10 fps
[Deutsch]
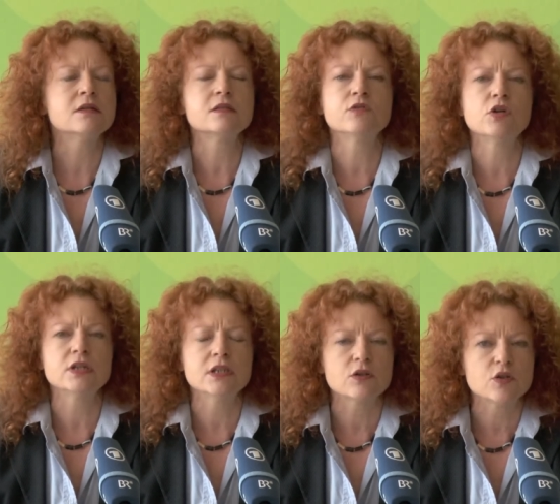sie
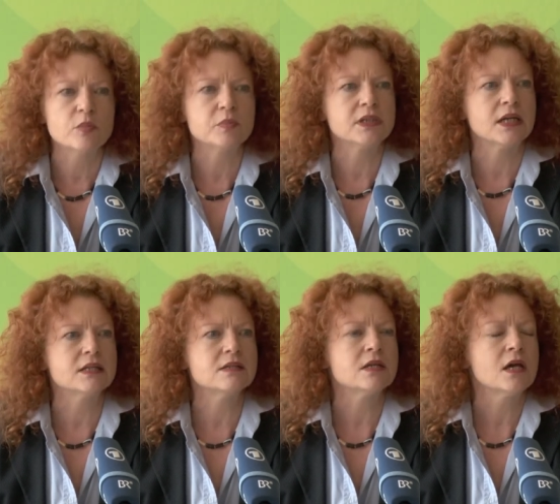wollen ihre
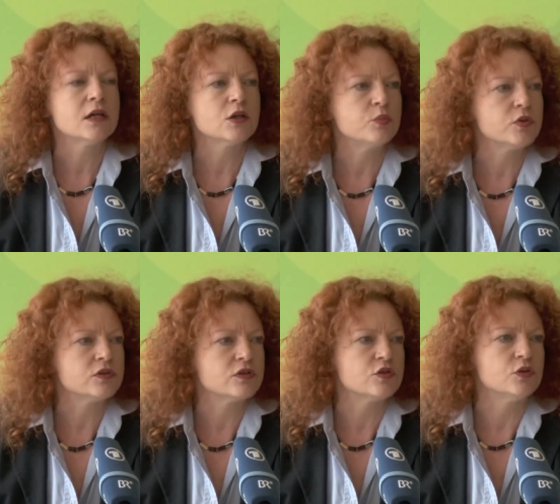Kompetenz, ihre
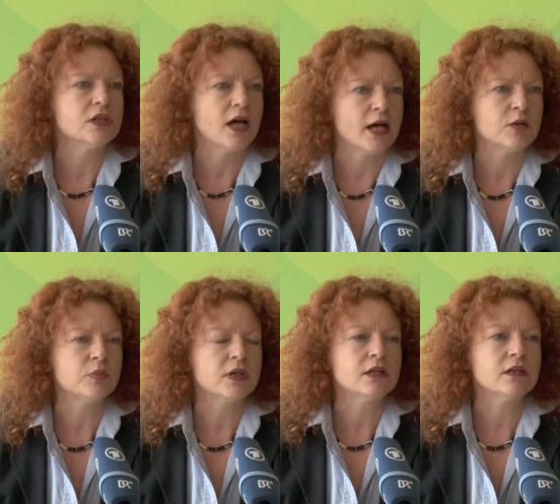Position
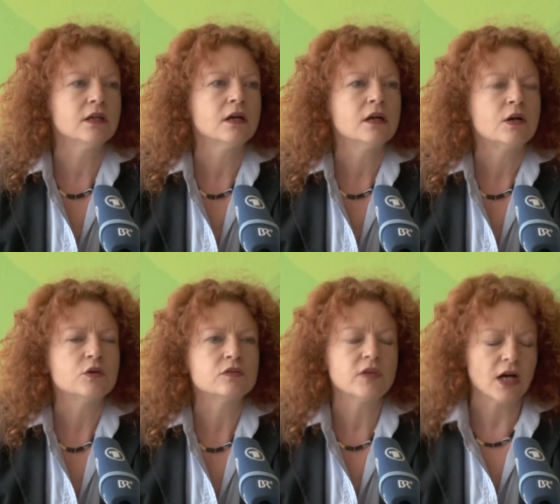einbringen.
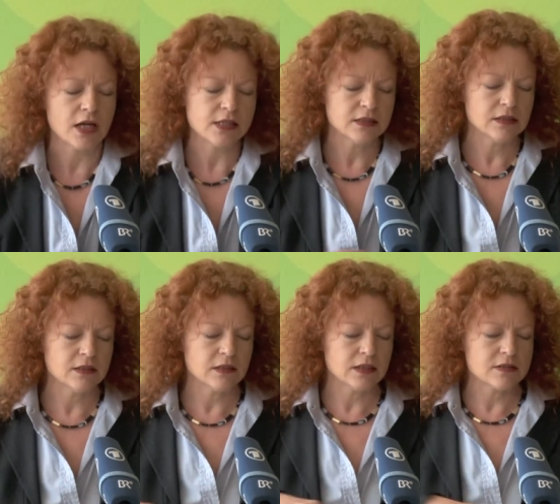Und wir halten
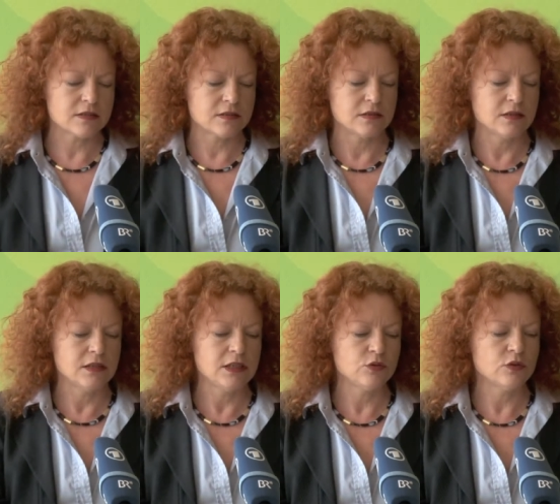das äh,
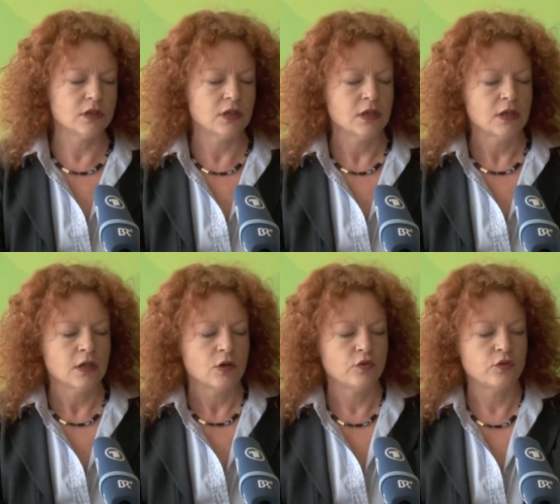nicht nur
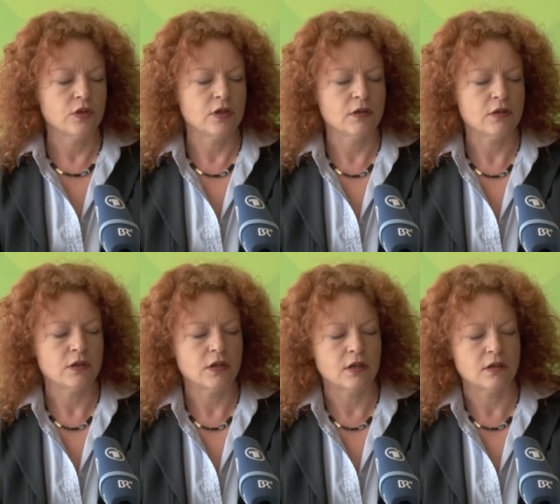für
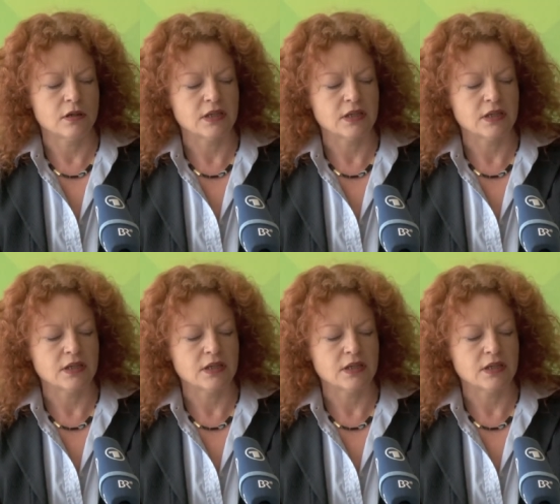äh,